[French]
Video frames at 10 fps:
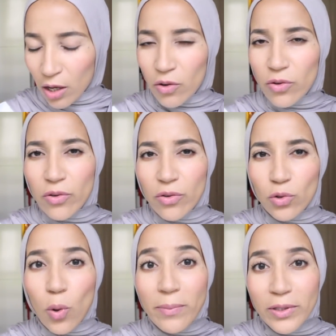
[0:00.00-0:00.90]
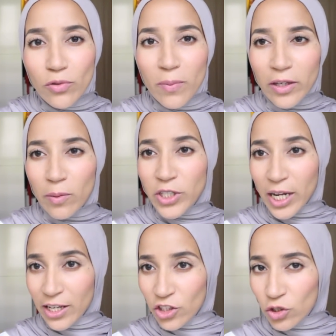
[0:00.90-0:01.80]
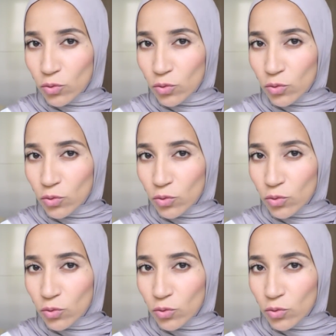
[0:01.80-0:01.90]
3 minutes make-up challenge.